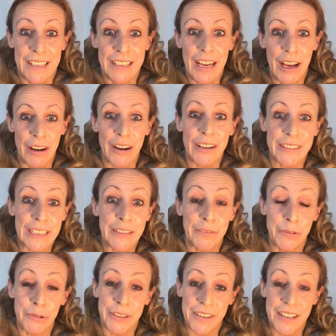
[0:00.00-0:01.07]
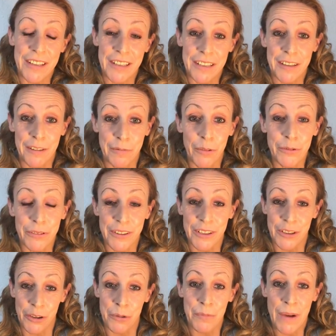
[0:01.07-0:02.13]
der den Fluch des Gesetzes von uns
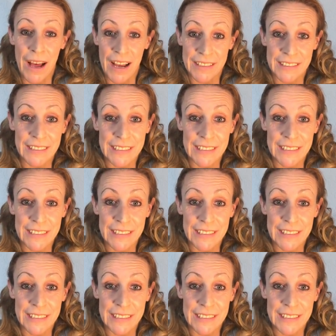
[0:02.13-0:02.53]
genommen hat,